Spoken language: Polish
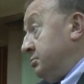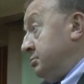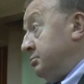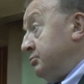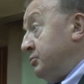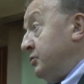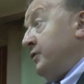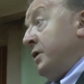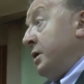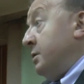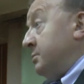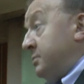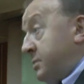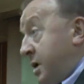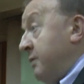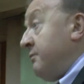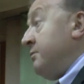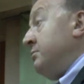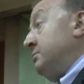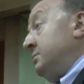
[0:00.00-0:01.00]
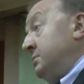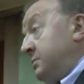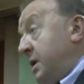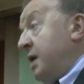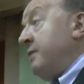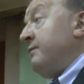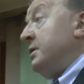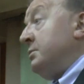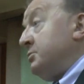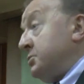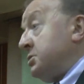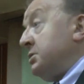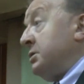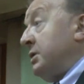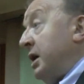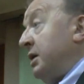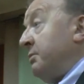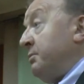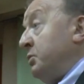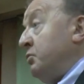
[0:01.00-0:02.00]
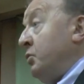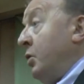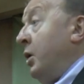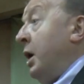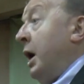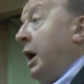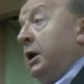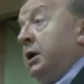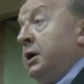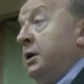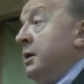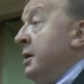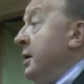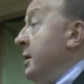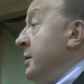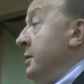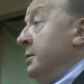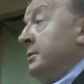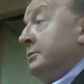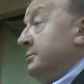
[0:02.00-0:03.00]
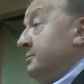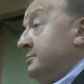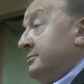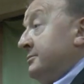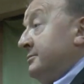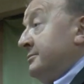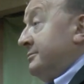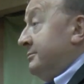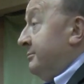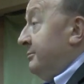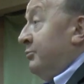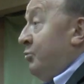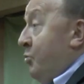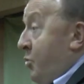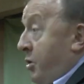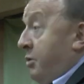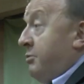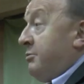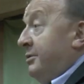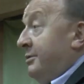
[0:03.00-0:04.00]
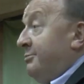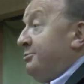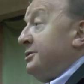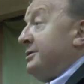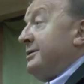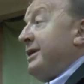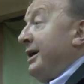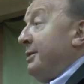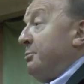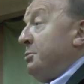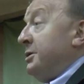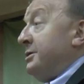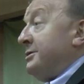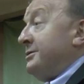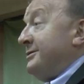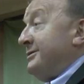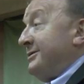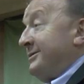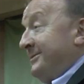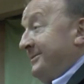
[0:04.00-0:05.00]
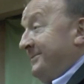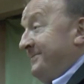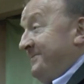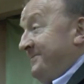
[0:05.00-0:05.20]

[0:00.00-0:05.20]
Mówię, nie, nie wiem, czy tak było, ale mogłoby tak być.